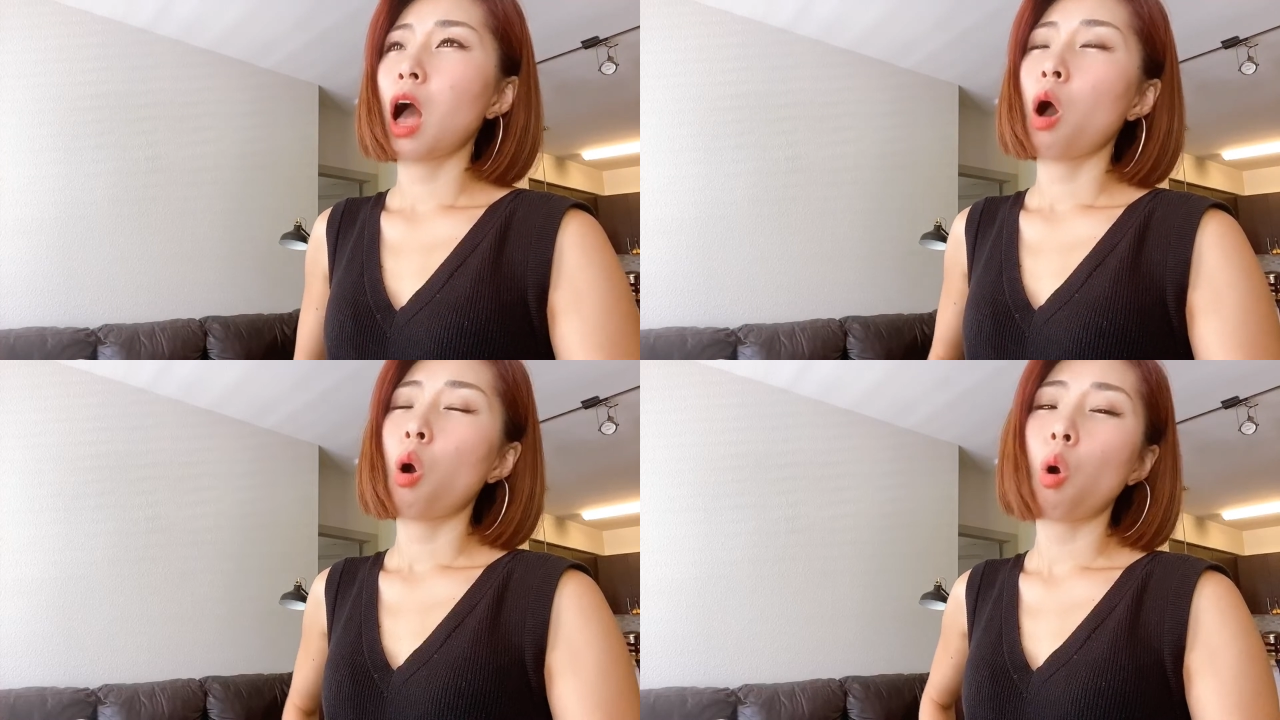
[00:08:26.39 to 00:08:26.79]

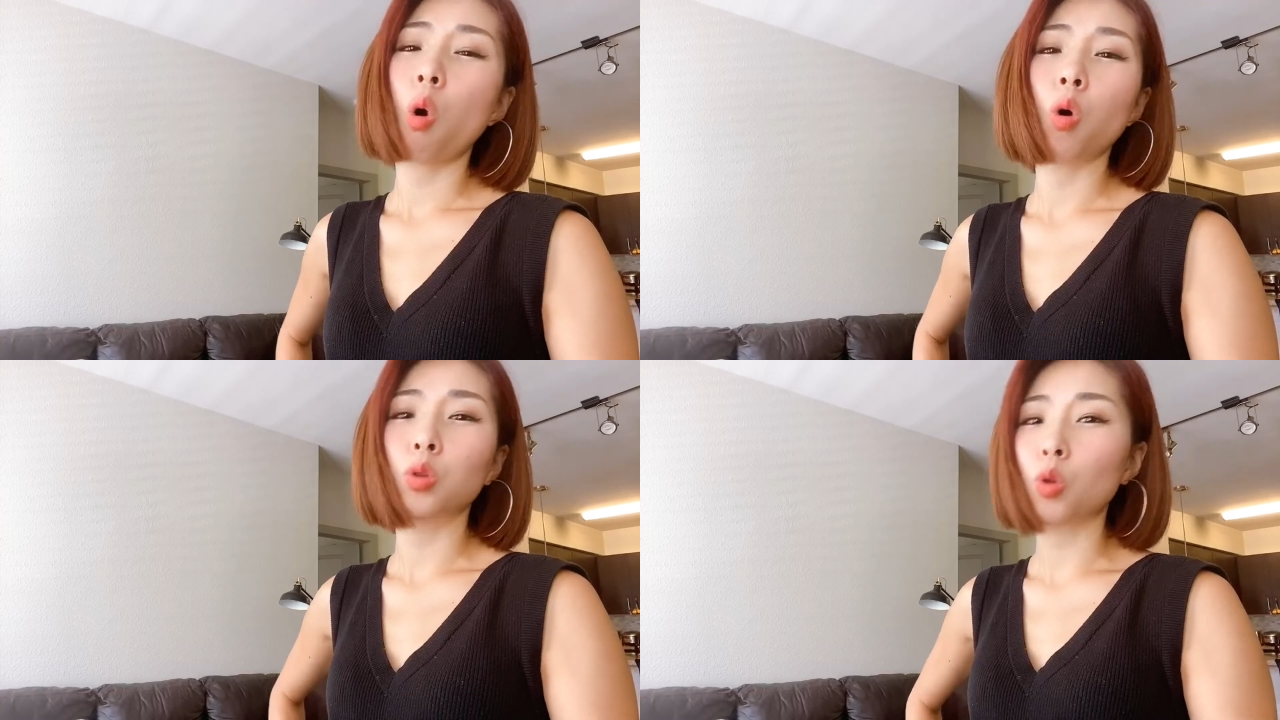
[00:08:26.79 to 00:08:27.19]

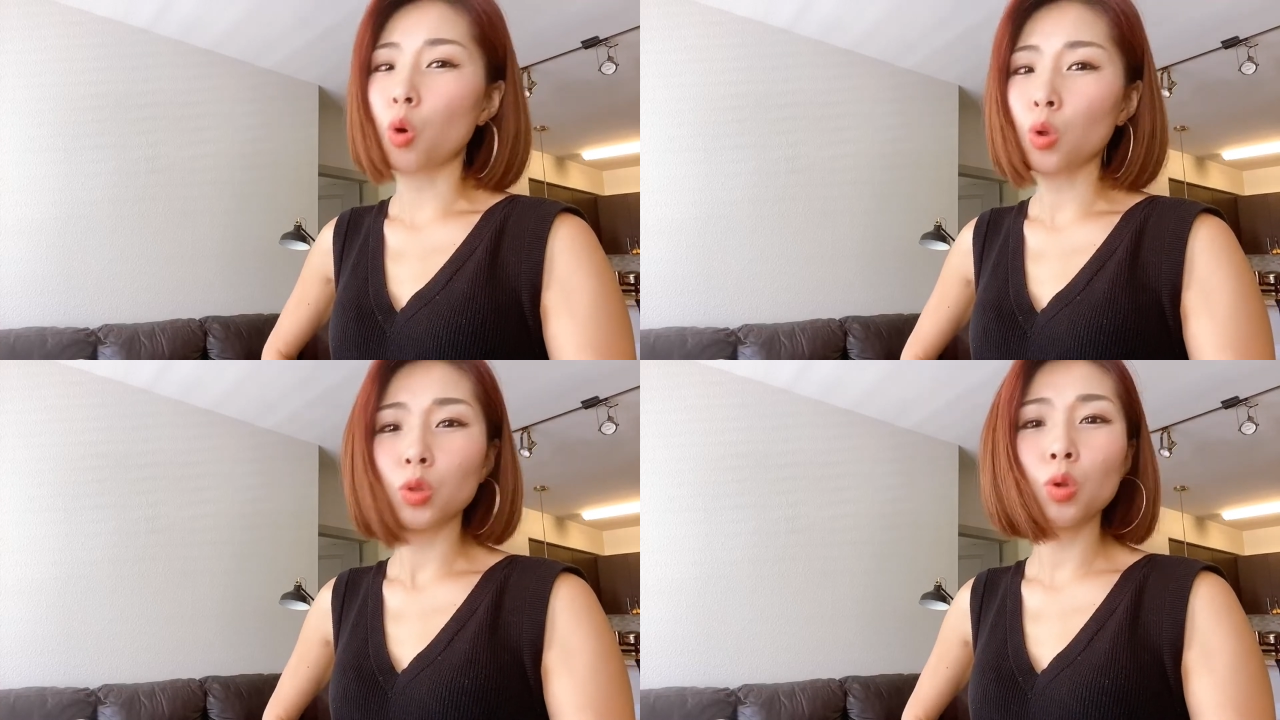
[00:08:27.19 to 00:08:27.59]
ほと
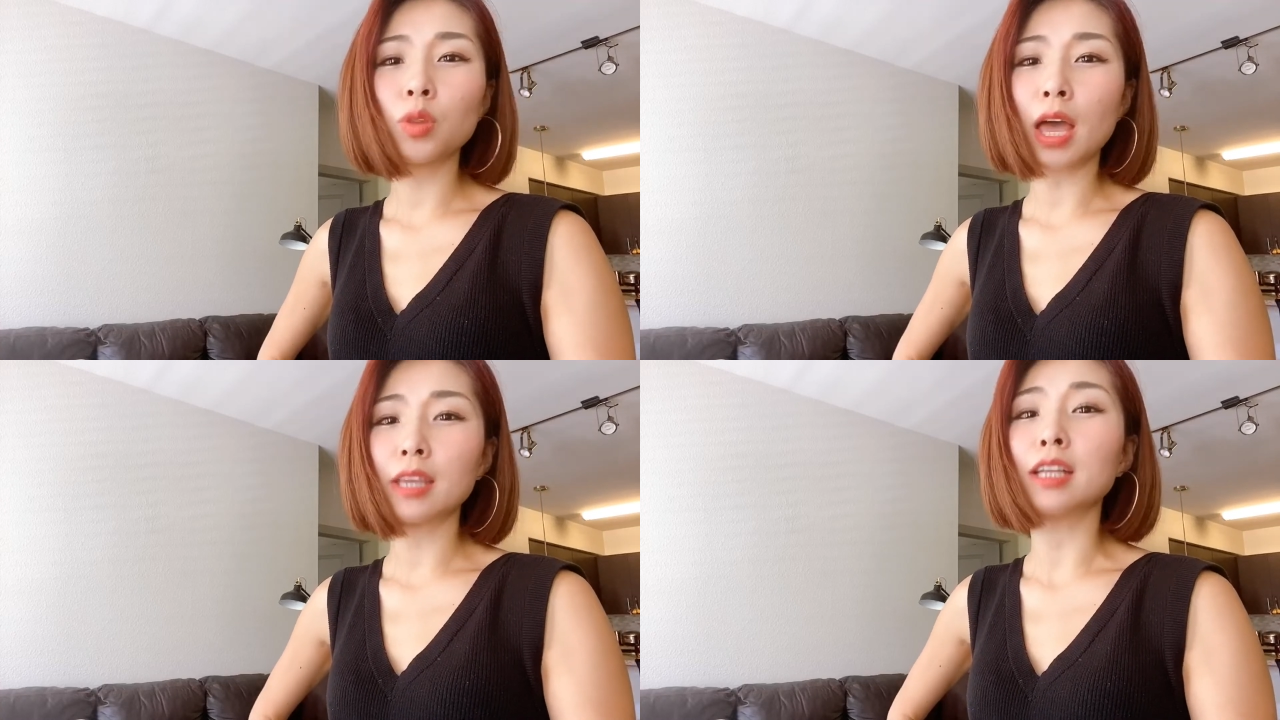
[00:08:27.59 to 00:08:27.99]
んど
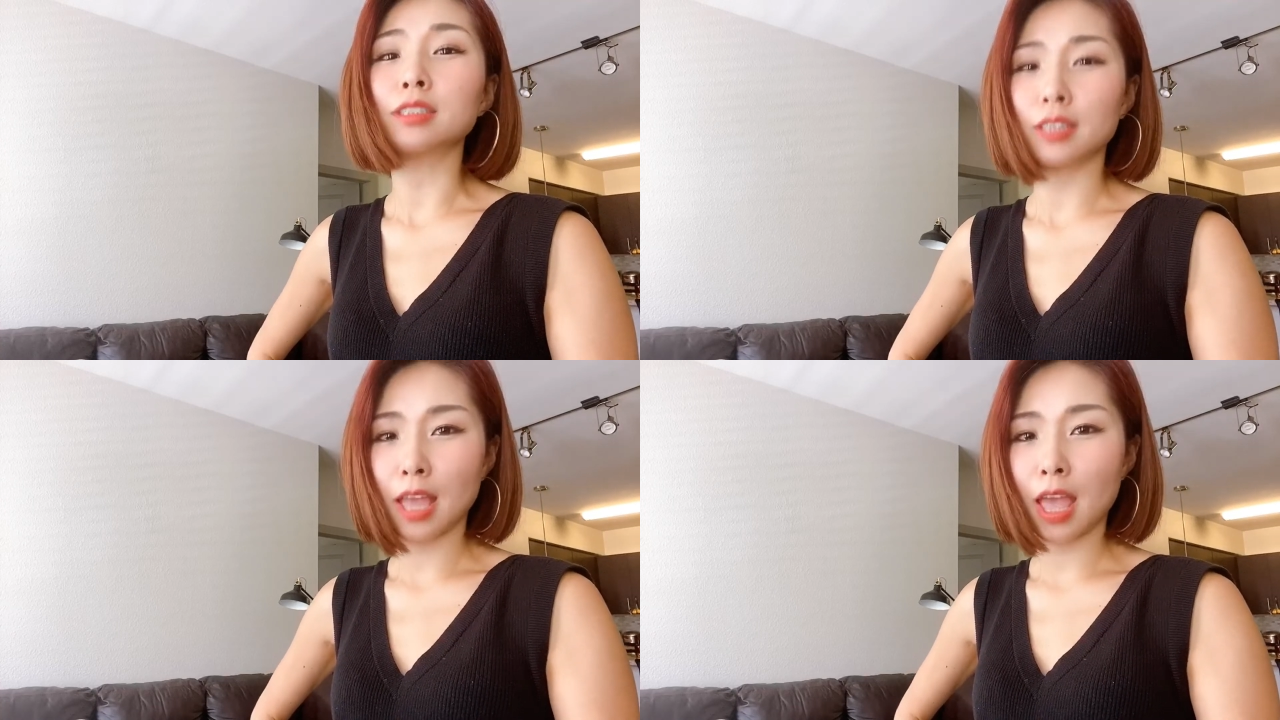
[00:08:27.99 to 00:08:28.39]
ないです
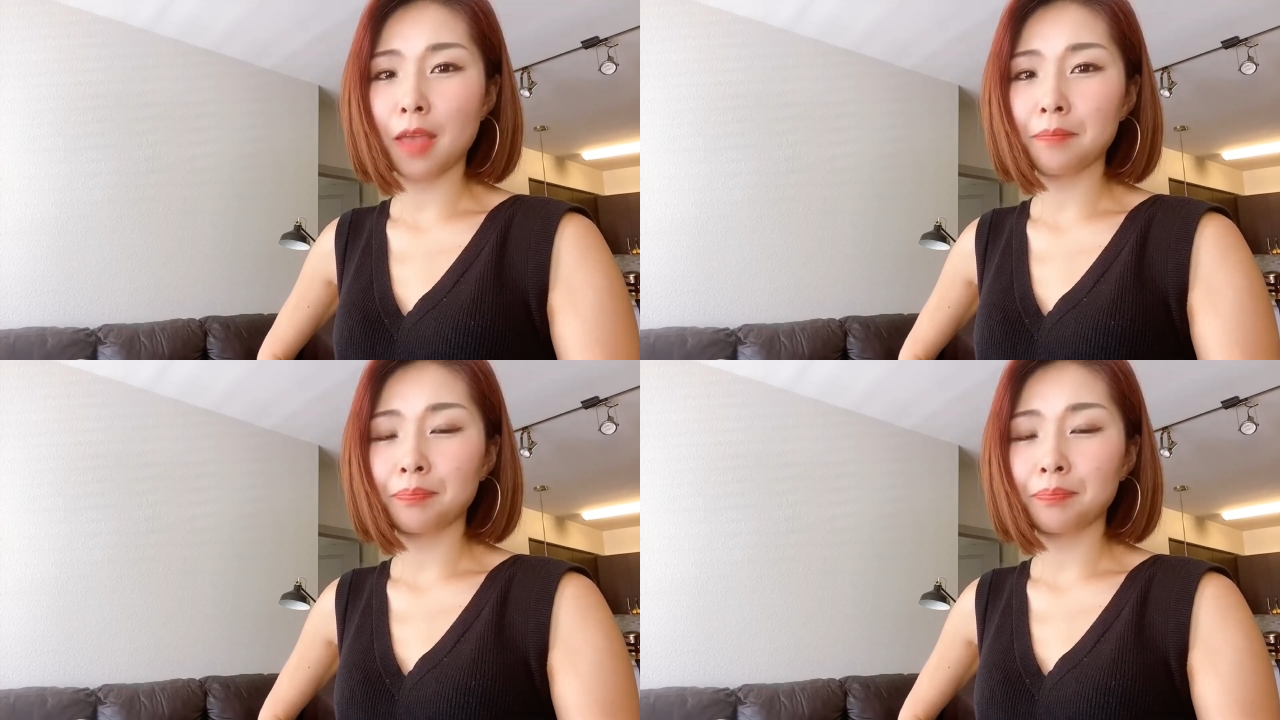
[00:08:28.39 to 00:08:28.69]
ね